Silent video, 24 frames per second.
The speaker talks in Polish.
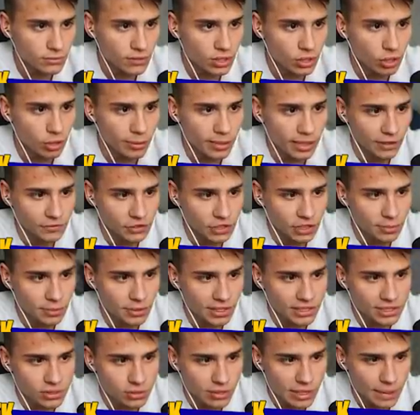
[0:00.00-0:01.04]
Dobra, w tym
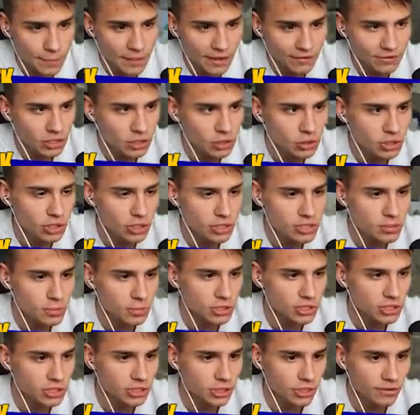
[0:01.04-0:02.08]
miejscu naprawdę dużo osób
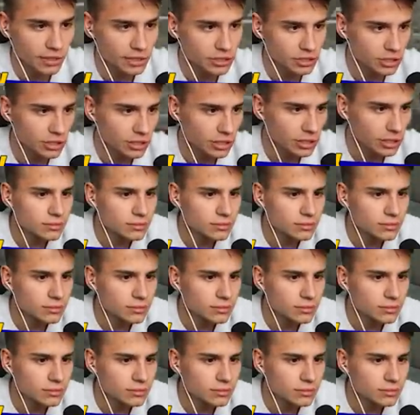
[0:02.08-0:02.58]
może się chować.